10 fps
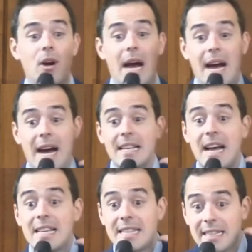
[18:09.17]

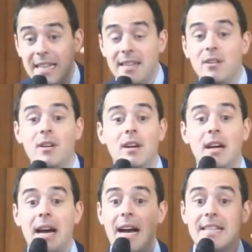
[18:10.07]
à, certaines, euh,
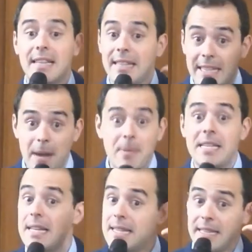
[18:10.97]
à certains
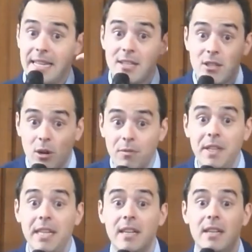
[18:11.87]
caprices, à certaines
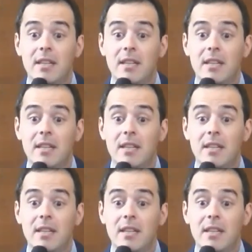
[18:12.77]
envies